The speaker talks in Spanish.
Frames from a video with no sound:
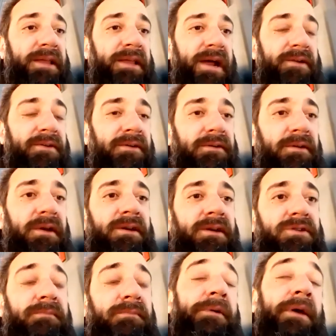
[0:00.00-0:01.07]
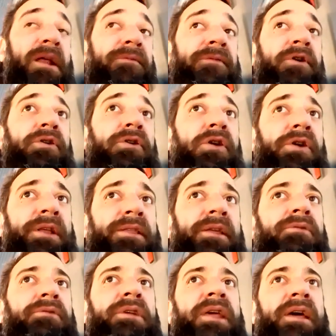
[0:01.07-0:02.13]
¿no? son más bien el folclore
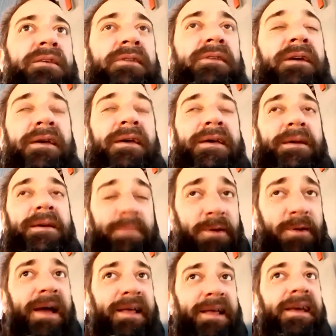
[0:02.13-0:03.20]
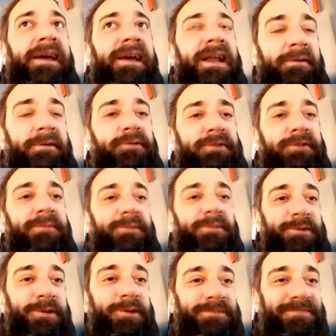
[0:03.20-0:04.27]
estadounidense. Pero vénganse que les va a gustar mucho.